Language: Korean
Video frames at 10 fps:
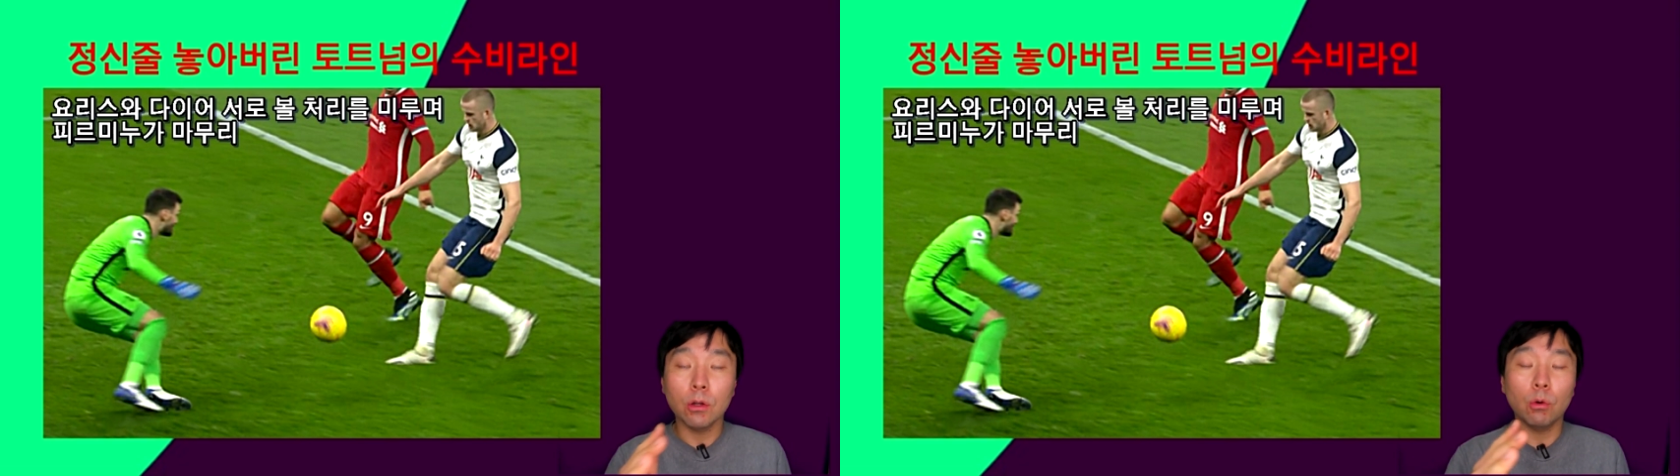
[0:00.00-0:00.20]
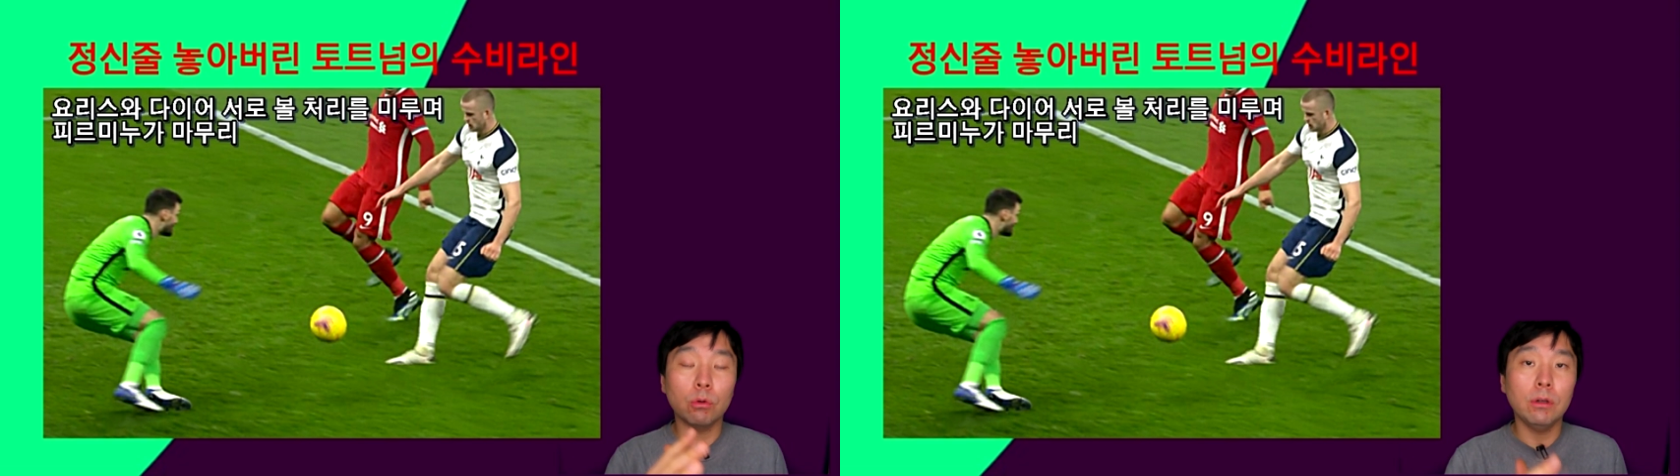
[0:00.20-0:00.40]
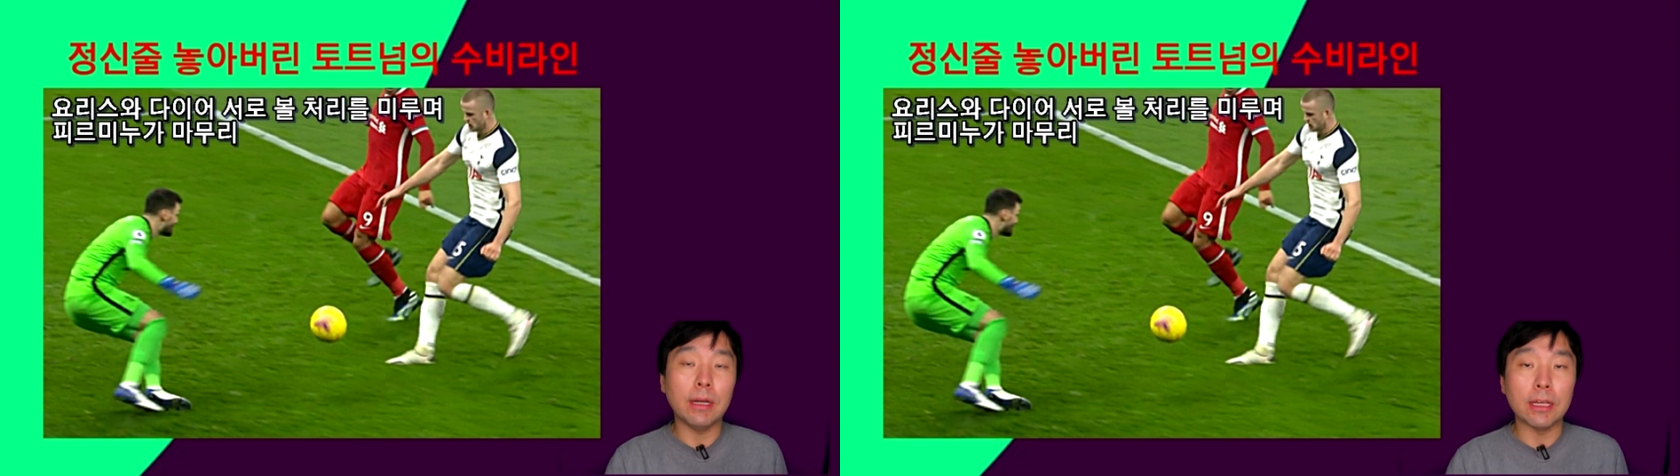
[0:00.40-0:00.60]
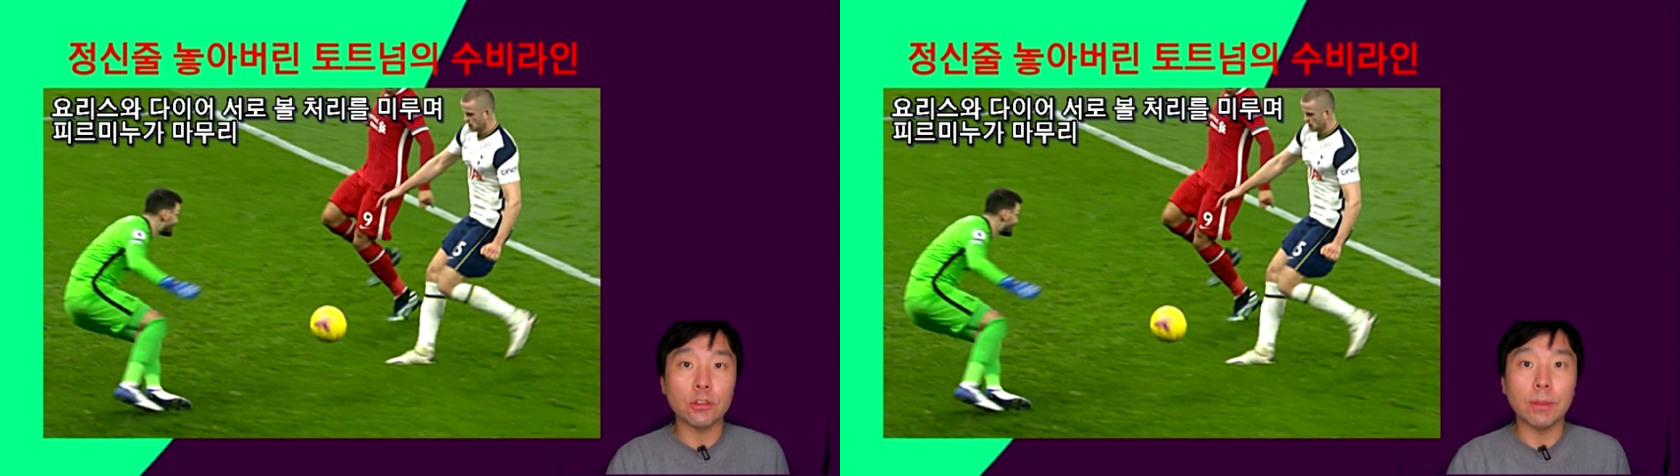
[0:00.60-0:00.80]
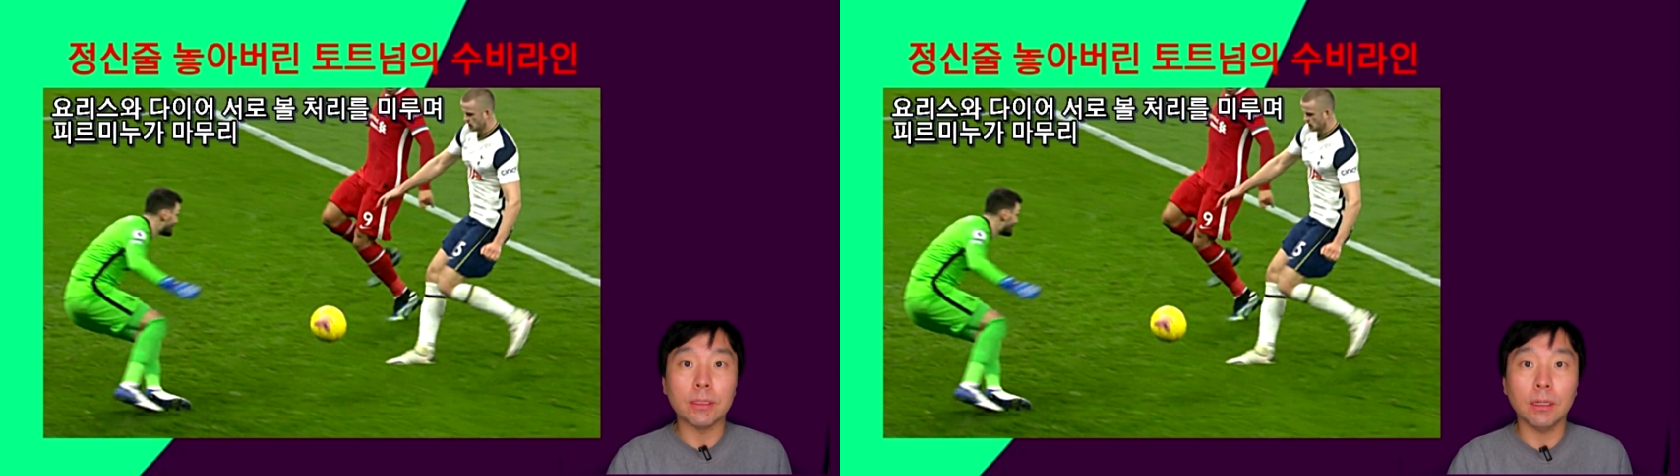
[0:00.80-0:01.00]
골을
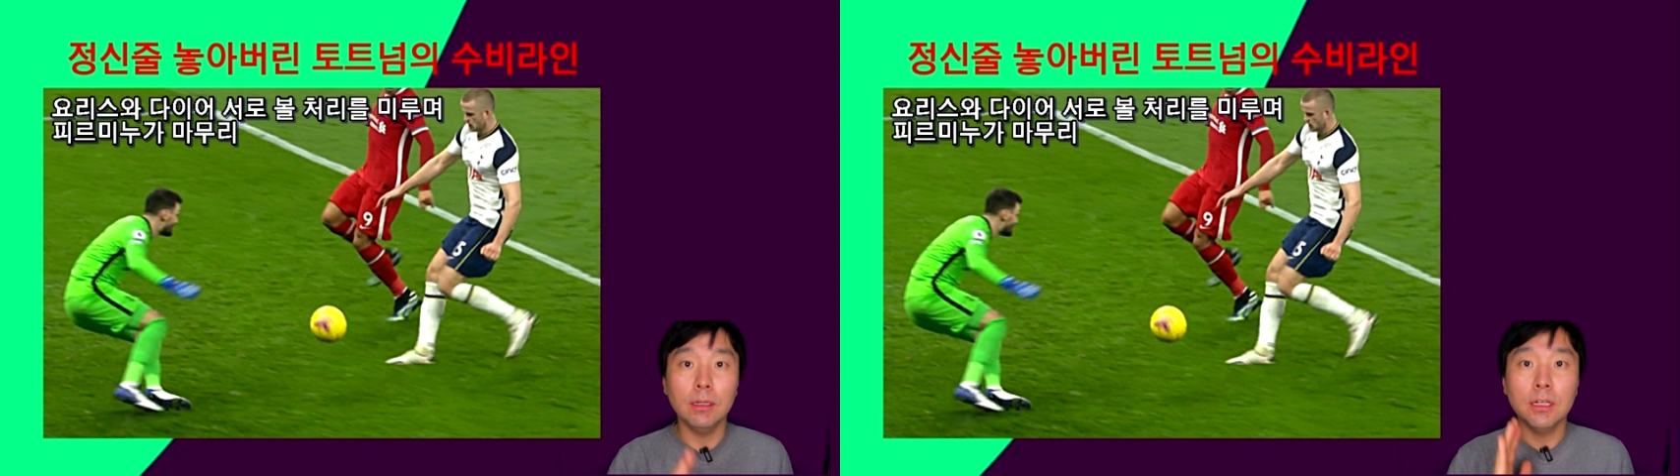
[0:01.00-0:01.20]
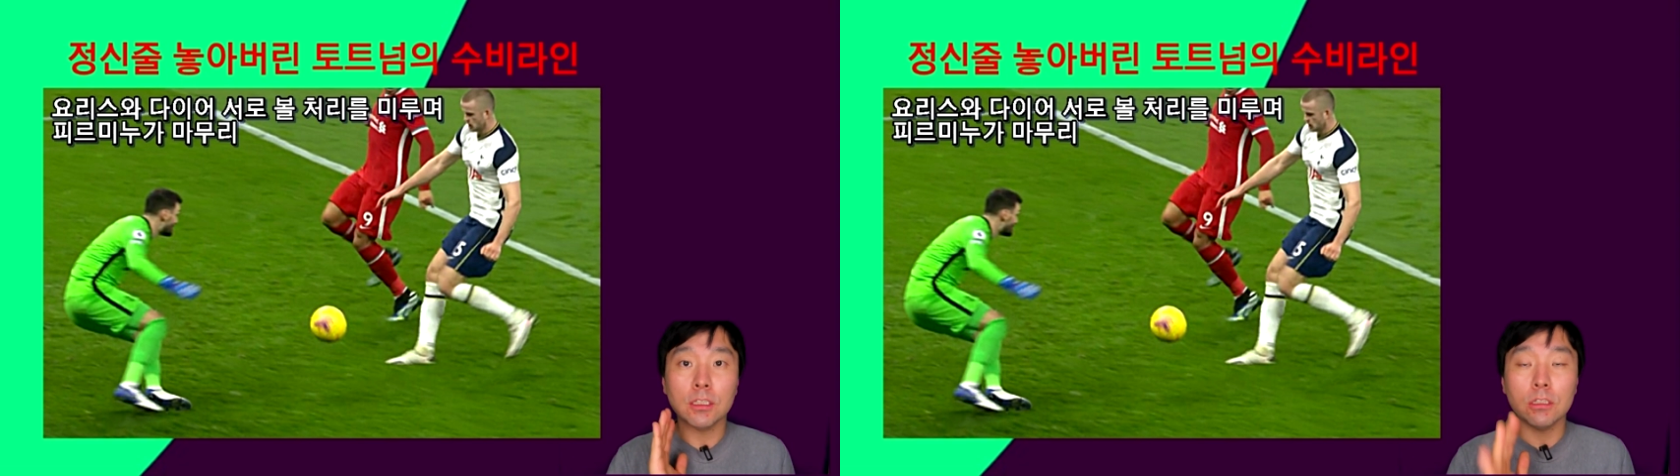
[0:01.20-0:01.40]
내주면서